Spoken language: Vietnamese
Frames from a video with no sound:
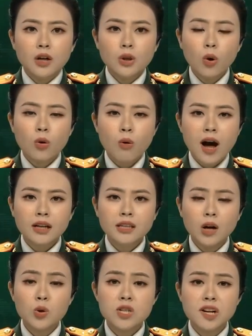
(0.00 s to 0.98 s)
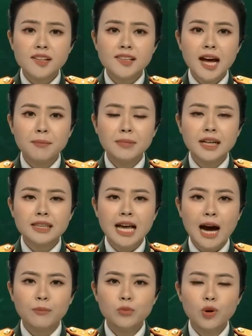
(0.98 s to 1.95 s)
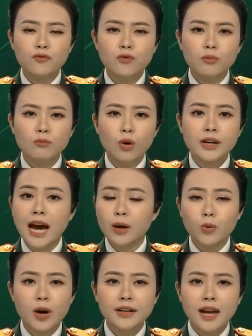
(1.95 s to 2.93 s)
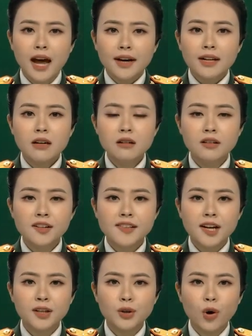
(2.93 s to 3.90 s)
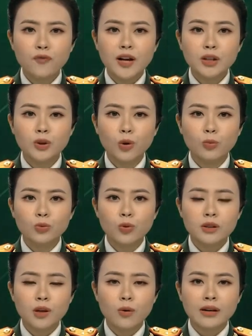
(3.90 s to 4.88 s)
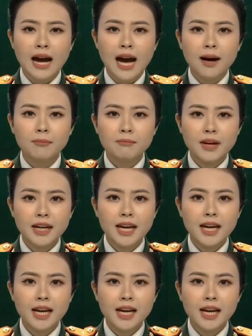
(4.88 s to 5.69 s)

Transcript: Tối qua, tàu Trường Sa 18 thuộc vùng 4 Hải quân đã đưa ngư dân Đỗ Văn Tùng thuộc tàu cá BD